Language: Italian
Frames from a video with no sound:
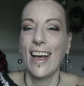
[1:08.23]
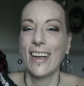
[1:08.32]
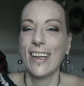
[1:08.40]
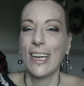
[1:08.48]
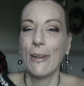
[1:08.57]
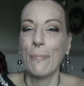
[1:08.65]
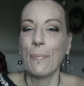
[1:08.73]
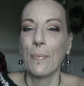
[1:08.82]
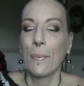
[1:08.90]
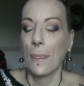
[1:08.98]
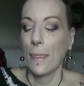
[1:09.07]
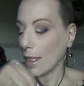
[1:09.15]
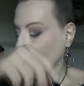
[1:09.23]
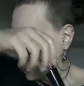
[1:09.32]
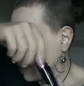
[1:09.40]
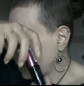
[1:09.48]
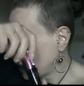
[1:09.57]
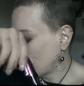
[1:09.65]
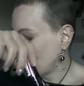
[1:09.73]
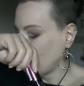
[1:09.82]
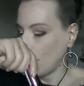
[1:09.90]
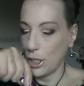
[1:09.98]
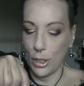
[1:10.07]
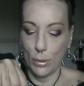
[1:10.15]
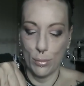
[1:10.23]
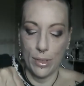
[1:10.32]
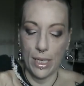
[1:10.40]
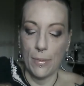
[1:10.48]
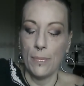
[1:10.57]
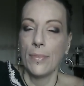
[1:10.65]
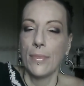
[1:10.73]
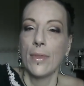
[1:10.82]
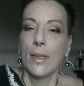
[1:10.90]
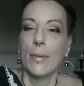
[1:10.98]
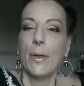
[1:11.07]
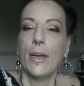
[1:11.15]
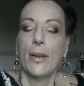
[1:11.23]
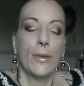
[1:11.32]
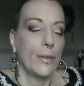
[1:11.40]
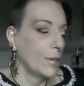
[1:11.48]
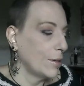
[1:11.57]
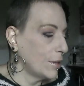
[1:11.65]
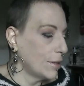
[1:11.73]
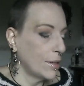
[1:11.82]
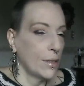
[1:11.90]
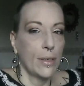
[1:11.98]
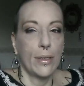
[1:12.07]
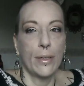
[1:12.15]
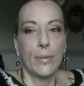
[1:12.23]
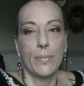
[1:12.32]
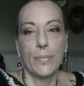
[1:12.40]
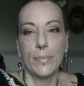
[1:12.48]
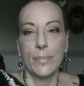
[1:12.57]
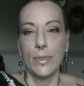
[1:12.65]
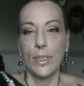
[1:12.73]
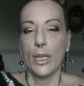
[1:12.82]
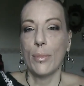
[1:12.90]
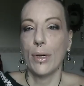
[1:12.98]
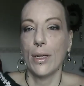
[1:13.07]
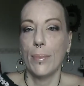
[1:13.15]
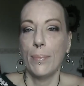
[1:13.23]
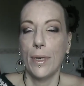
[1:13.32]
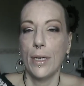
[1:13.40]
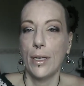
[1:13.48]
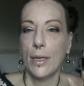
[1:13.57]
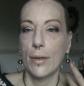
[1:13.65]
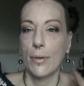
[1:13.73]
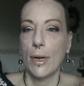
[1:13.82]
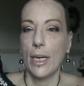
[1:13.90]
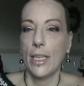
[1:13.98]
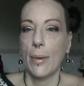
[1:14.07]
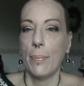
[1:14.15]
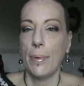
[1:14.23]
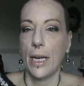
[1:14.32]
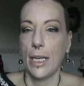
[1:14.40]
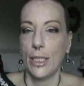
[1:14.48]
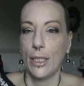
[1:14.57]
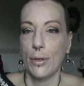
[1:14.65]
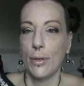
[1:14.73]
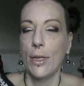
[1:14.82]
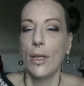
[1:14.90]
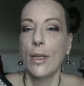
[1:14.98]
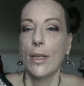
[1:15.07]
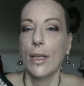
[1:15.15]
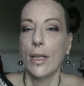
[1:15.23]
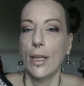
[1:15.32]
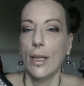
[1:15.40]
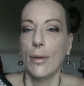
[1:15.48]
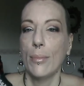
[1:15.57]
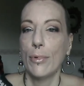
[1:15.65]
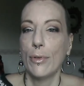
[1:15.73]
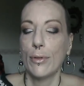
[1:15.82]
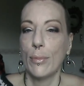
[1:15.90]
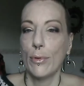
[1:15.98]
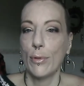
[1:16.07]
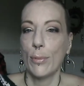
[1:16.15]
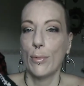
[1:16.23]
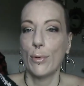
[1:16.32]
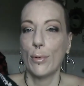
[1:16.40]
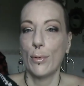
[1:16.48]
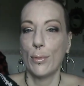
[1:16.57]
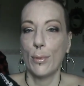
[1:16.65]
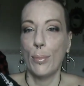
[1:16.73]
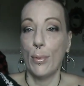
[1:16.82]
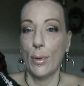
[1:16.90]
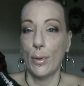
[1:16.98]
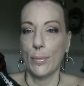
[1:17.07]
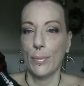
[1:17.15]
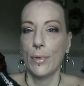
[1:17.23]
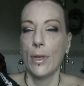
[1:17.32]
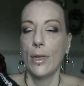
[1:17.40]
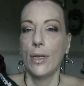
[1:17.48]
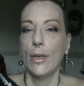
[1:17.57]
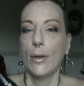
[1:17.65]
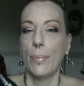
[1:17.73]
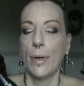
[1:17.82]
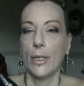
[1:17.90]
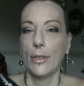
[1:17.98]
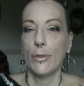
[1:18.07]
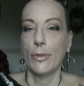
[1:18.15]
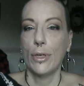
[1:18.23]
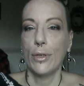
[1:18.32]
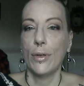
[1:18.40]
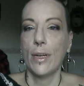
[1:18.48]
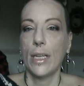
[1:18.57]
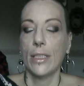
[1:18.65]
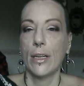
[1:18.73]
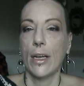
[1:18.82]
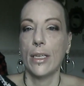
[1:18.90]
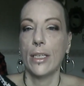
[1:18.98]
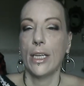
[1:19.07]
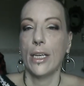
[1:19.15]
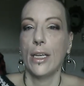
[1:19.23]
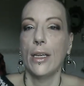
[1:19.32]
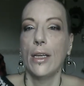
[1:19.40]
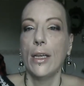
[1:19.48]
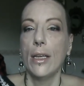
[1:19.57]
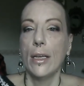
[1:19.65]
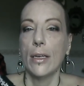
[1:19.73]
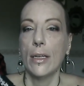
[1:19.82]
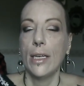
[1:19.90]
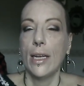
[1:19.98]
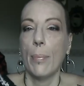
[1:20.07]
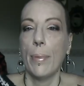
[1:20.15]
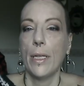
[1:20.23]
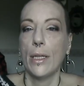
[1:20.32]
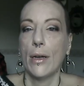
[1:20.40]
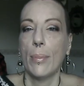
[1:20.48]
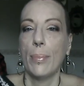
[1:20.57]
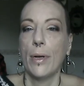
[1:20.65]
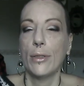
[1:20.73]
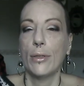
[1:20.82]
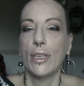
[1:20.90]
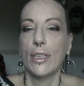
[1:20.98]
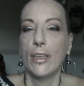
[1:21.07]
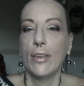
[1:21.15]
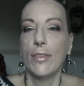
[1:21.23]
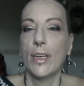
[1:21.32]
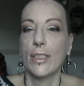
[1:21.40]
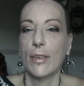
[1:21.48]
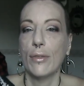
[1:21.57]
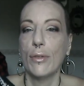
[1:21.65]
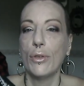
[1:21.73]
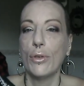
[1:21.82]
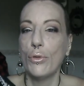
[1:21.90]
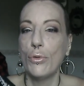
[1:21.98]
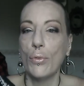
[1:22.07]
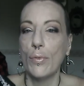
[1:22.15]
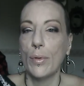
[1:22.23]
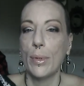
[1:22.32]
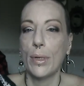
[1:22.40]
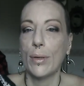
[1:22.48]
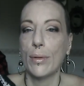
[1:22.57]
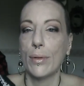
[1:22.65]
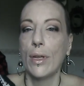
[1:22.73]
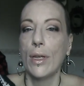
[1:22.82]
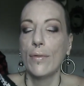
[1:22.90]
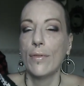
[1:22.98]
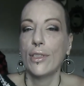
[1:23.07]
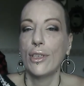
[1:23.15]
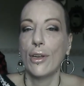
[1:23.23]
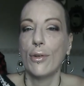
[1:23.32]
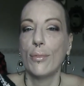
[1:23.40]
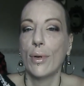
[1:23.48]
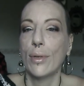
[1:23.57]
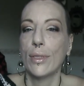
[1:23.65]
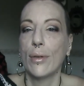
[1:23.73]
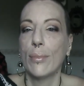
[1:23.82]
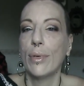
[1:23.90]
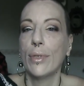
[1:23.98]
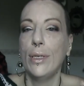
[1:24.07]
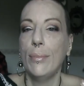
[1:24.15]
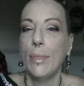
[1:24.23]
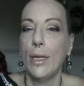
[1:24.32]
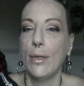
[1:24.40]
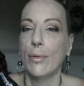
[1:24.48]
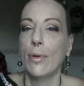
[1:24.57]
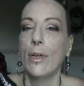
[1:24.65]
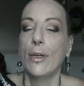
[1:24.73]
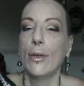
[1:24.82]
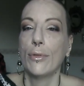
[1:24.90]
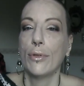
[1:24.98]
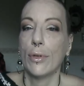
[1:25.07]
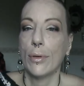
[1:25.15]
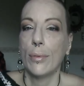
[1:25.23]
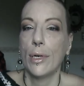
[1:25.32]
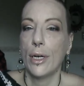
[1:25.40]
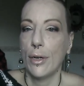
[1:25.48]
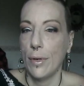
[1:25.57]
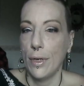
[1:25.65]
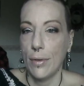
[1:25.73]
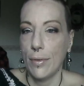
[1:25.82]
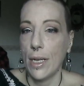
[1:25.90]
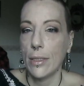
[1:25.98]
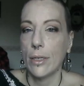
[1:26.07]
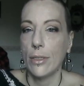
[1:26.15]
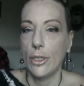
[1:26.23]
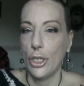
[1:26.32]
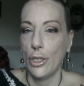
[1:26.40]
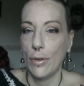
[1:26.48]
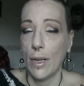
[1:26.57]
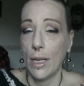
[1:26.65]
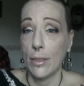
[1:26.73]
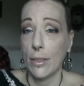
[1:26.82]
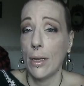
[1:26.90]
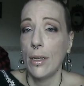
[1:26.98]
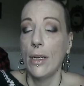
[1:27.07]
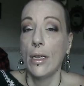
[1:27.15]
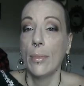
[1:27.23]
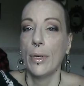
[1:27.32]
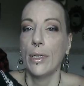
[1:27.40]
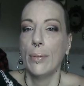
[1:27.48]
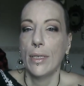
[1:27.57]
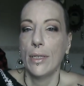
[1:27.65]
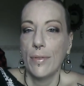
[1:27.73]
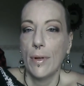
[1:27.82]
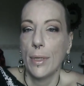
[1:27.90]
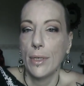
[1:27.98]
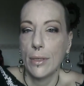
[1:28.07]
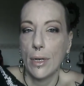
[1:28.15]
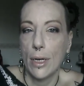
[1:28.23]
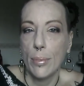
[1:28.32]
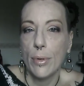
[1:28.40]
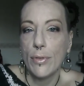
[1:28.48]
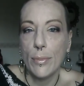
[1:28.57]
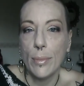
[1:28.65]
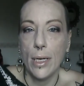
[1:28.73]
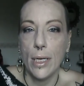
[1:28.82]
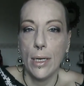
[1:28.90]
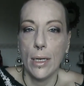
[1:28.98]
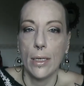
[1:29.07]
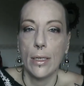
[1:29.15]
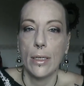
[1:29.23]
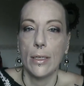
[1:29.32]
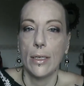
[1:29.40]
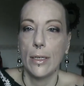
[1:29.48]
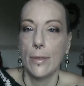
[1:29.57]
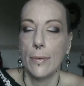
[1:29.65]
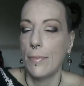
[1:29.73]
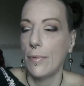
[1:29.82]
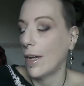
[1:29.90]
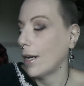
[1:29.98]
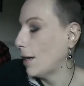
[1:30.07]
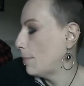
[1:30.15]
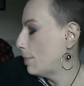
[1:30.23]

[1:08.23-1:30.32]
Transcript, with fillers: ancora non mi sono cresciute però ehm, diciamo che per eh, qualità prezzo è molto molto molto molto buono io l'ho pagato 8,90 anche se eh, petta l'ha pagato 7,90 non so dove però forse a Roma costa un po' di meno l'ho trovato pure a 9,90 10,90 poi dipende ovviamente dalle profumerie e varia il